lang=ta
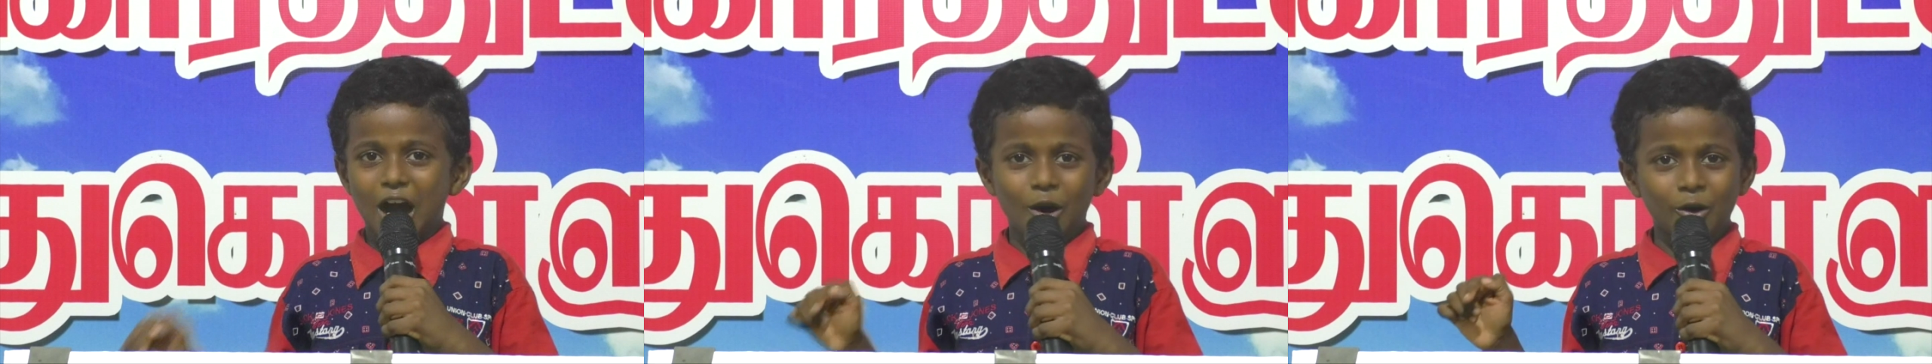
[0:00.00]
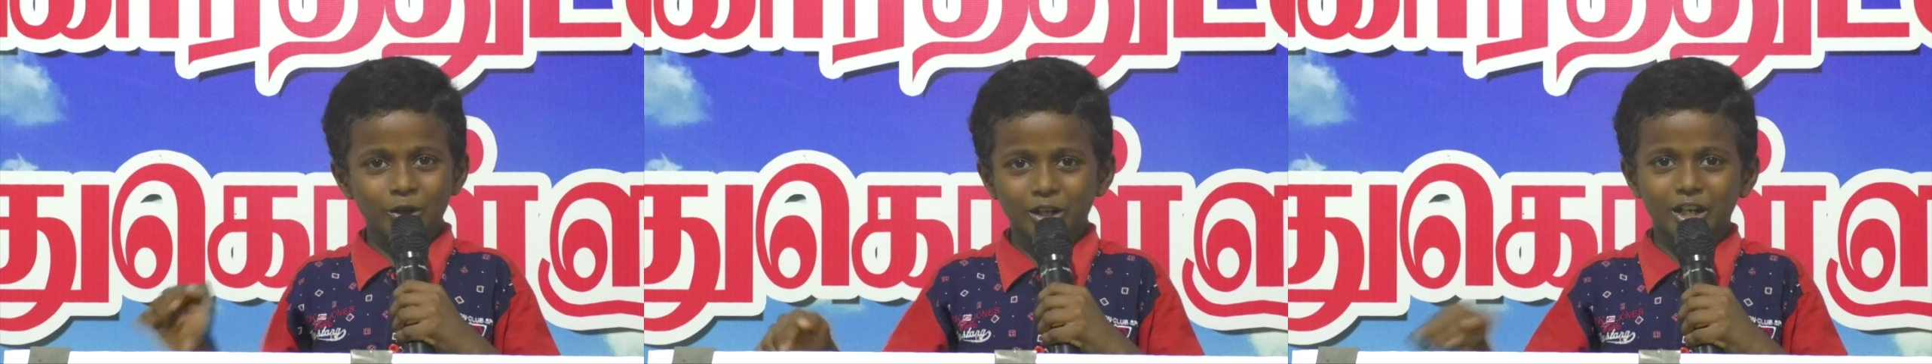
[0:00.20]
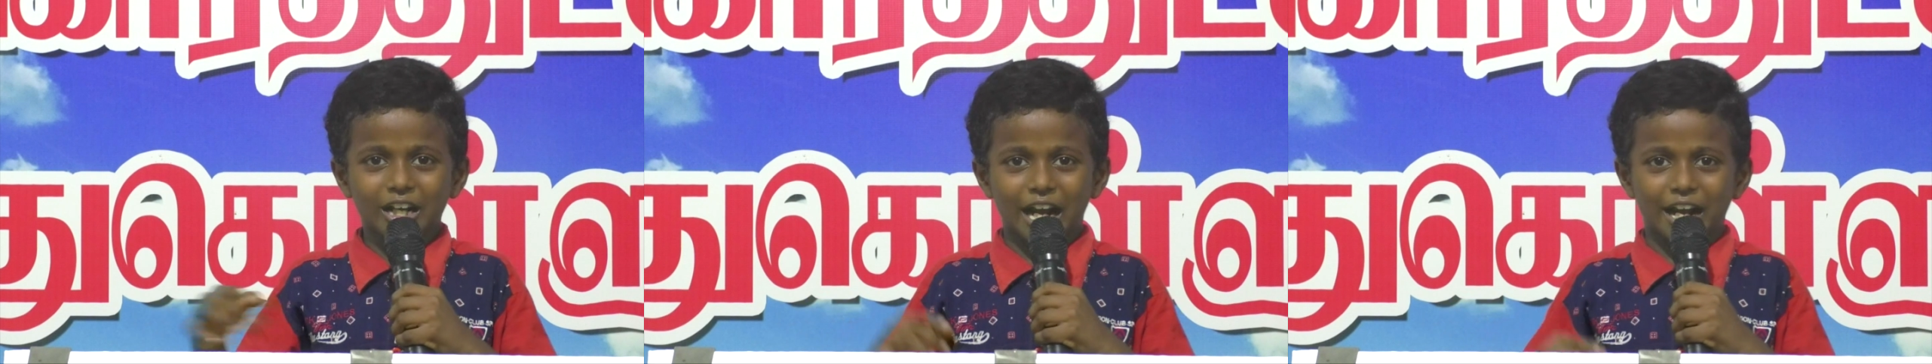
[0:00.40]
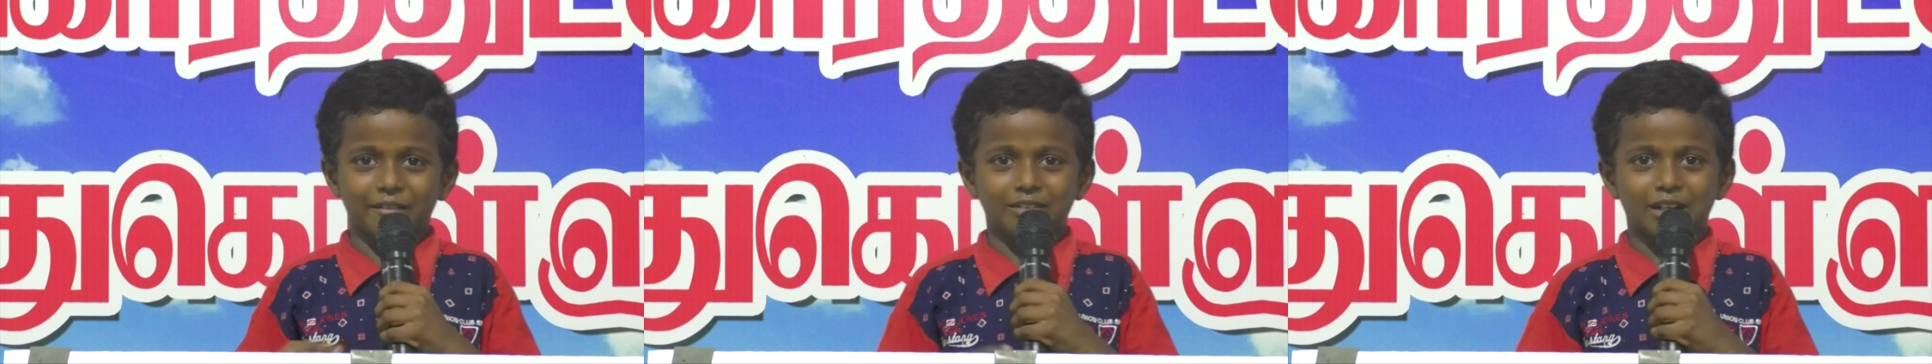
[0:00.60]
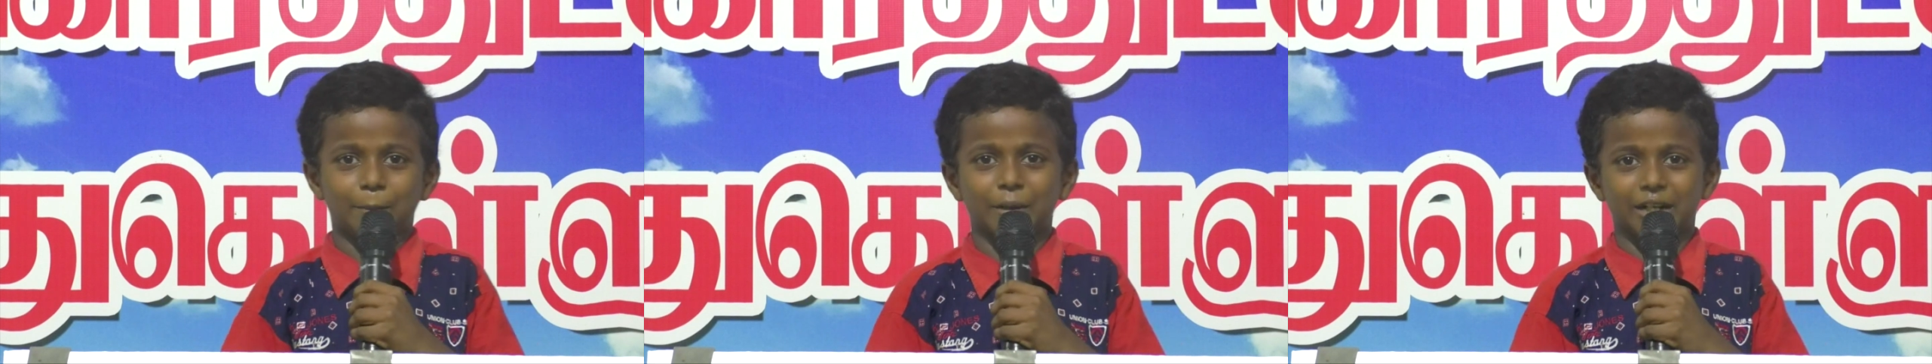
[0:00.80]
அவங்களும்
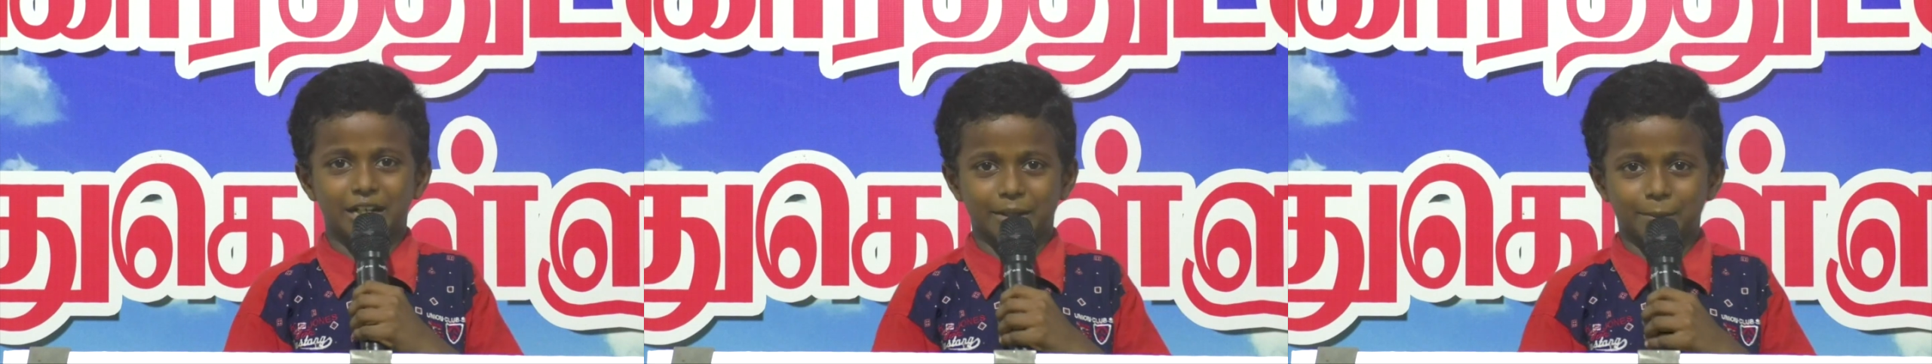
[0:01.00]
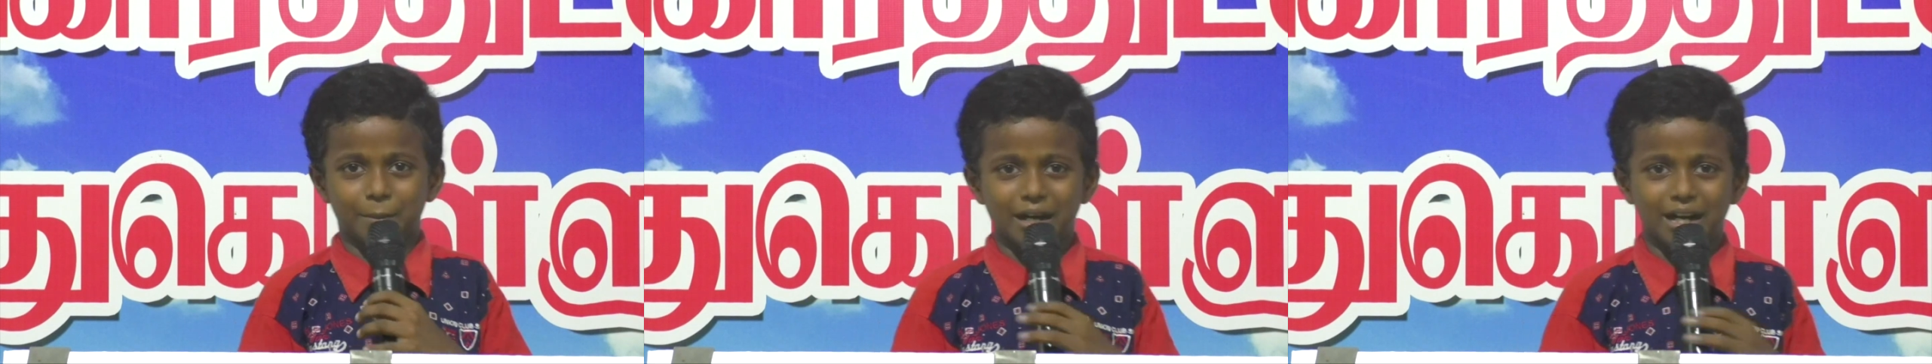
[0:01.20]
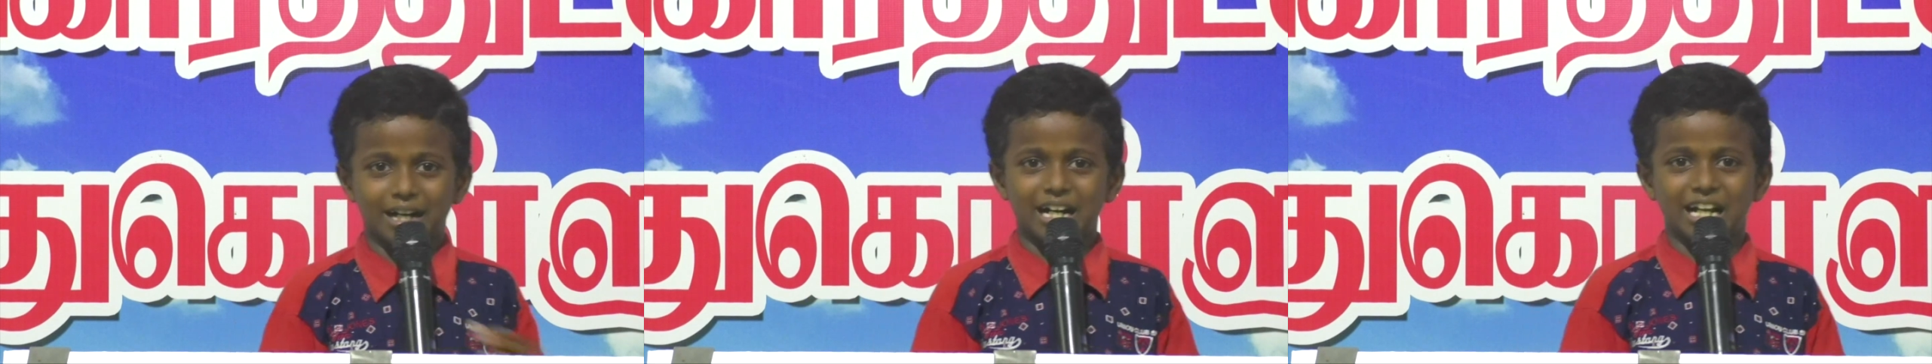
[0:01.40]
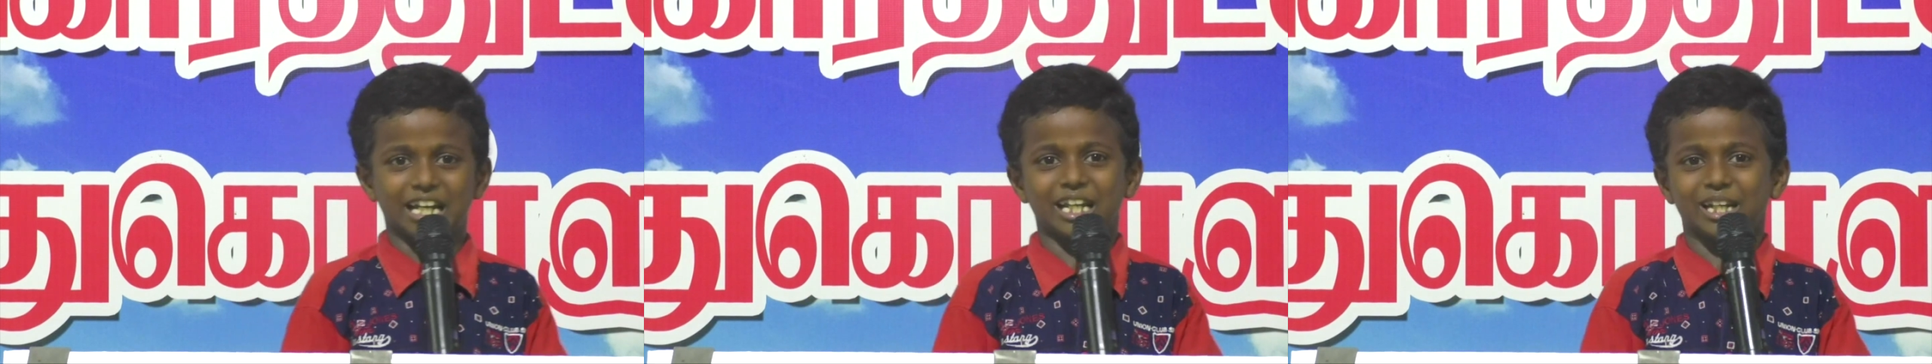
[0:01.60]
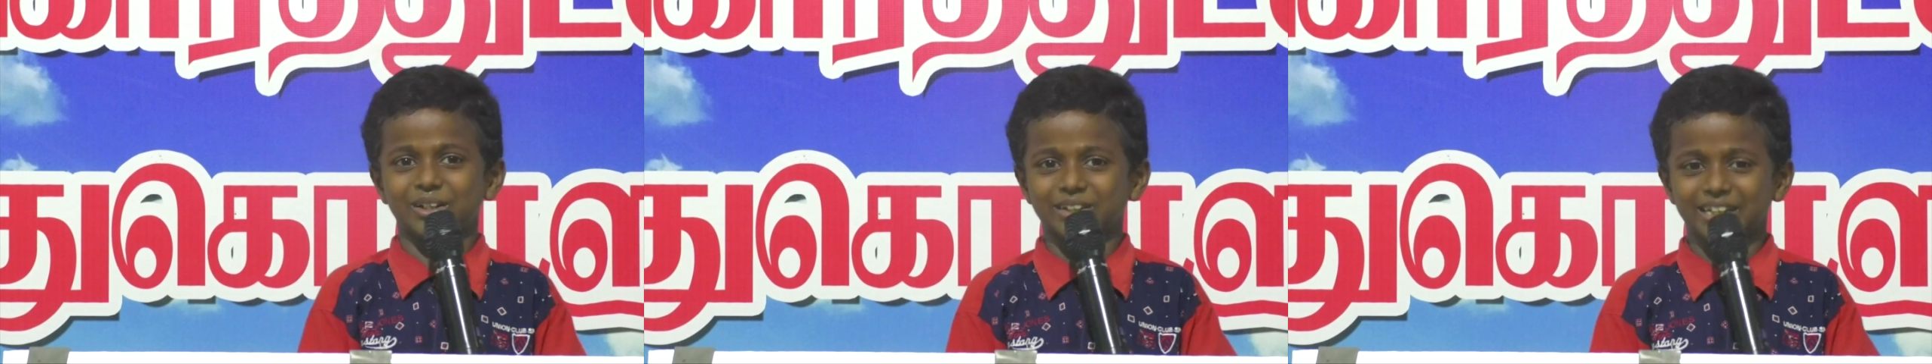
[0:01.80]
கைவிடப்பட்டிருப்பாங்க
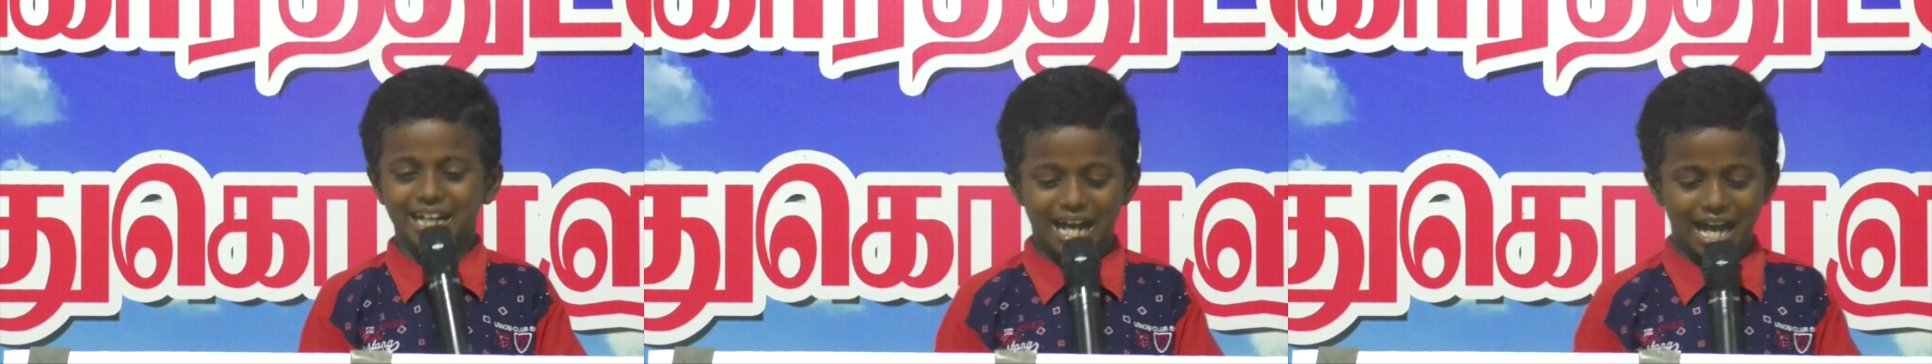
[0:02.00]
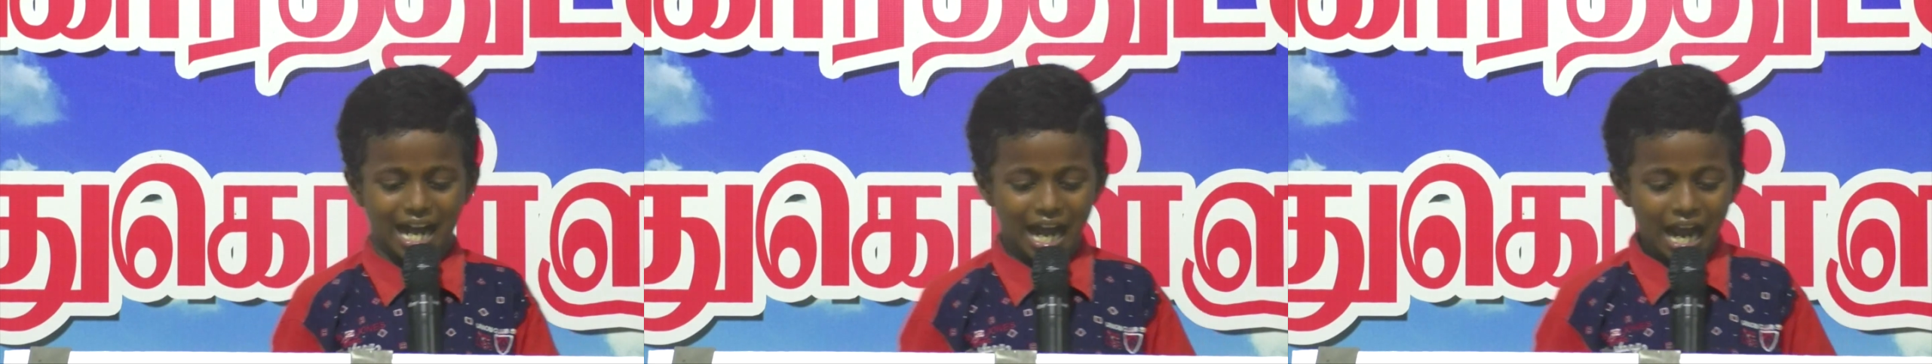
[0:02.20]
அலையிலுயா